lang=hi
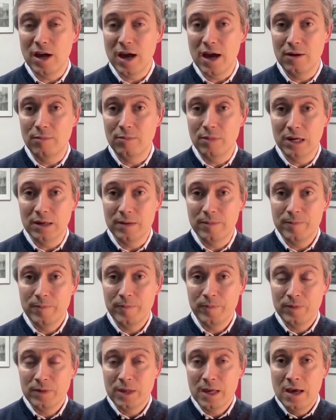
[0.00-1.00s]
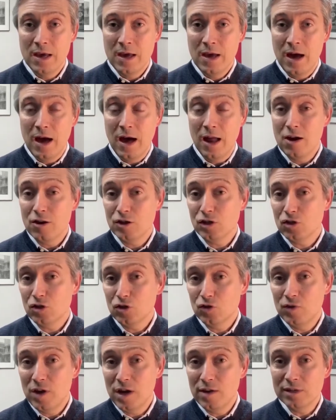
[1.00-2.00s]
कनाडा के वजीर खारजा और उनके
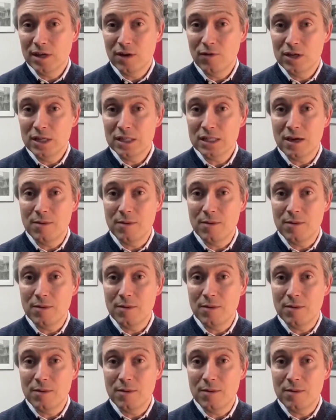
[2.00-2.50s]
हॉलैंड के